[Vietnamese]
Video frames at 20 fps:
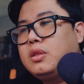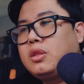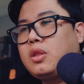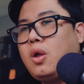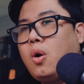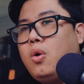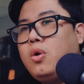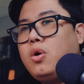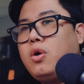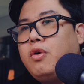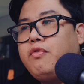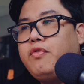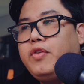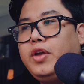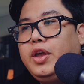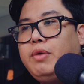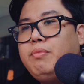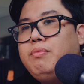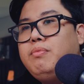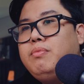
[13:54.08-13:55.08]
tối coi
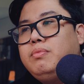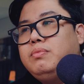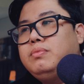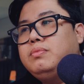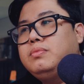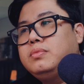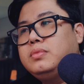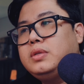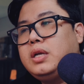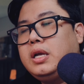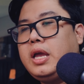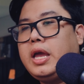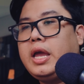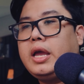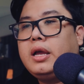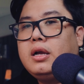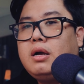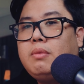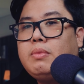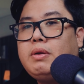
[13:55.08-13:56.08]
phim chẳng
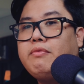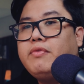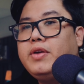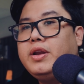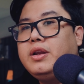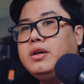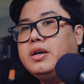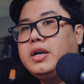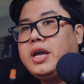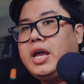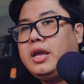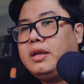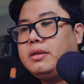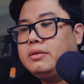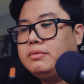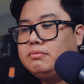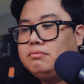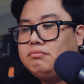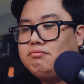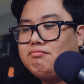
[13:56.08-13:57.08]
hạn, không làm phiền đến người khác,
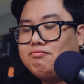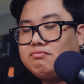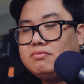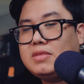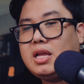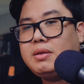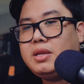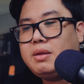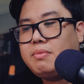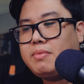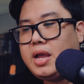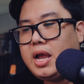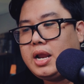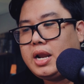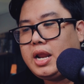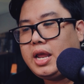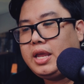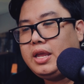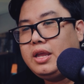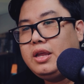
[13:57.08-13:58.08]
tám trăm ngàn
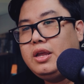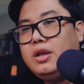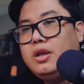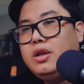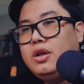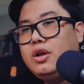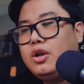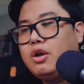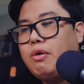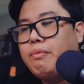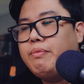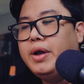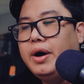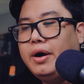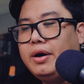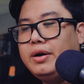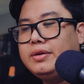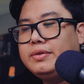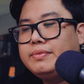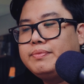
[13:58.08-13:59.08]
này cũng
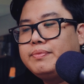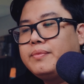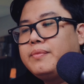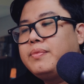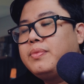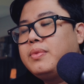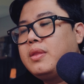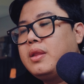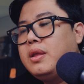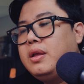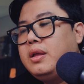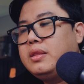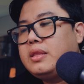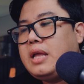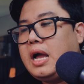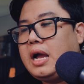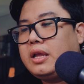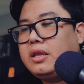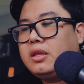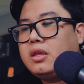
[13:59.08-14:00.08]
được.
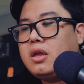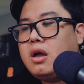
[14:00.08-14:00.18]
Tặng